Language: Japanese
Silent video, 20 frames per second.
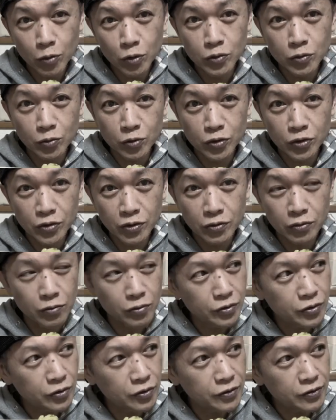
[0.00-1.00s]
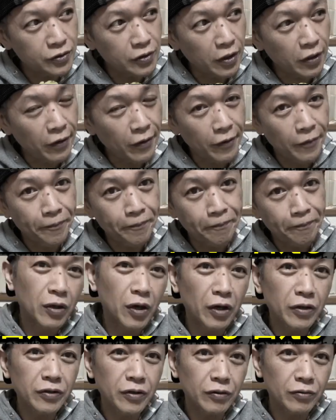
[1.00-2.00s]
それだけでもめっちゃ美味しいんで
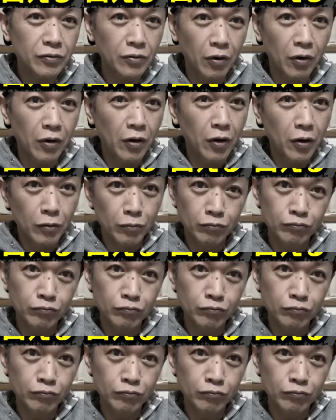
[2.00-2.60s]
すけれども、